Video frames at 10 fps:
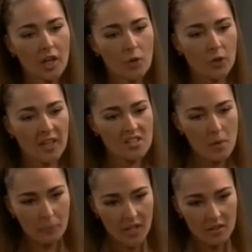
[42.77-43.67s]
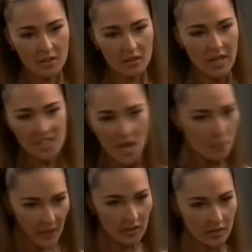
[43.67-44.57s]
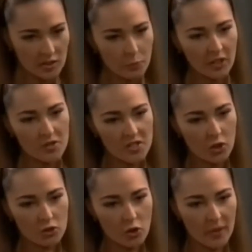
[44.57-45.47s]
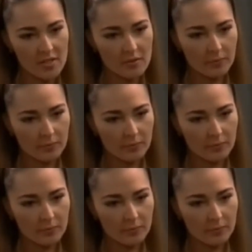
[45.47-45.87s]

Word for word: te creo porque siempre, siempre te has portado así con los hombres.